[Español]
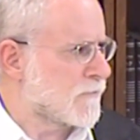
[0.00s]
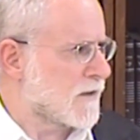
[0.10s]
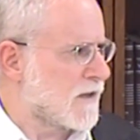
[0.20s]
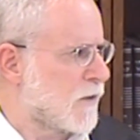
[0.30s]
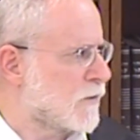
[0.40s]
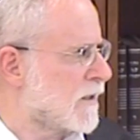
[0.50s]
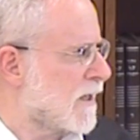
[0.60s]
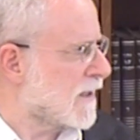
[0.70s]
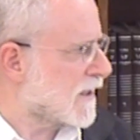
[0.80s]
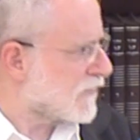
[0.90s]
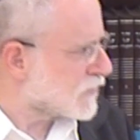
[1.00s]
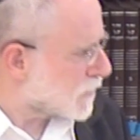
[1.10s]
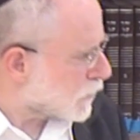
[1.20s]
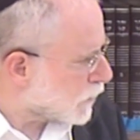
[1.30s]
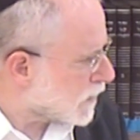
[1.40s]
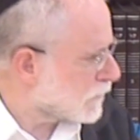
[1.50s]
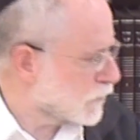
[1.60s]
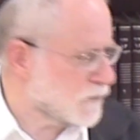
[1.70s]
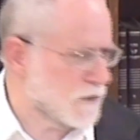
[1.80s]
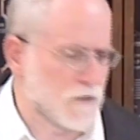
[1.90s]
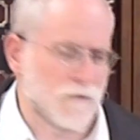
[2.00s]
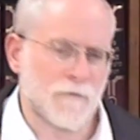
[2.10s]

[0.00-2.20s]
la unidad de Akadosh Baruj en el mundo.